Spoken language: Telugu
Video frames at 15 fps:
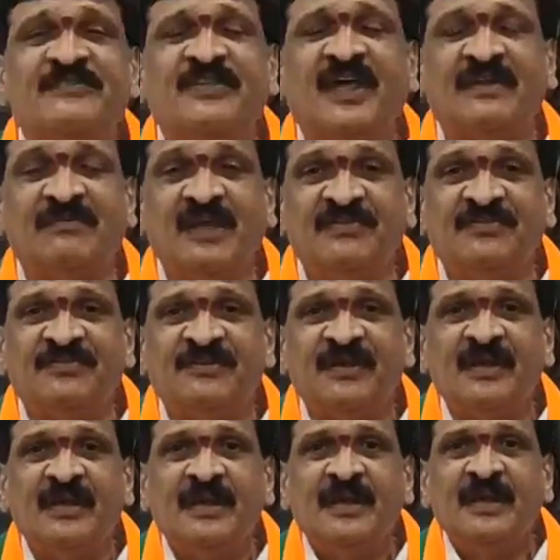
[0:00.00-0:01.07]
పొలిటికల్ సర్వీస్
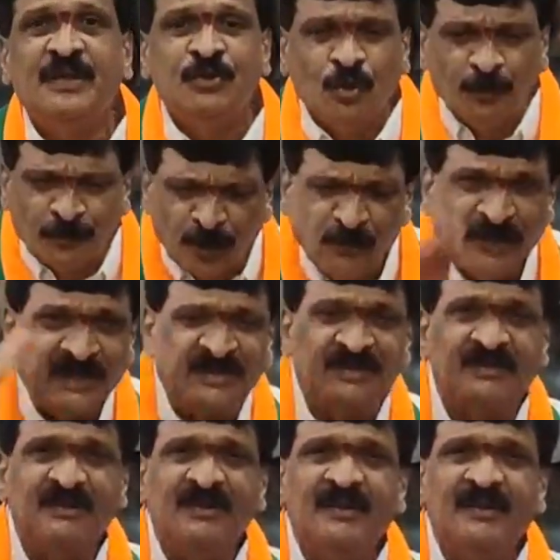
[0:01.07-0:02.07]
యు ప్రూవ్ ఇట్